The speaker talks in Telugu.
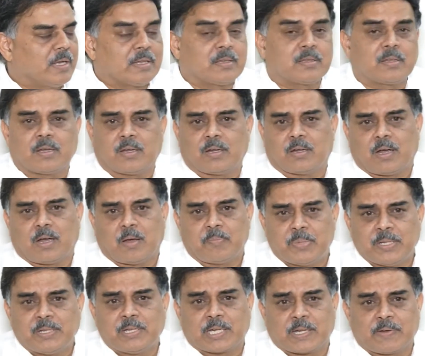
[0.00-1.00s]
ఎంత
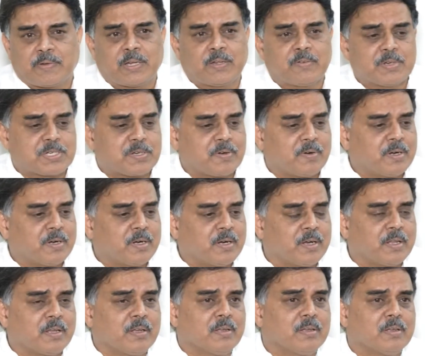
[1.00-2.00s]
అభ్యంతరమైన విషయం
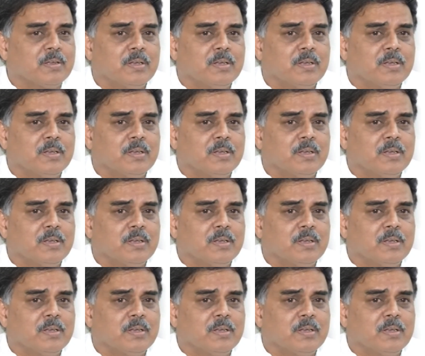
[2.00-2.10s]
ఏంటంటే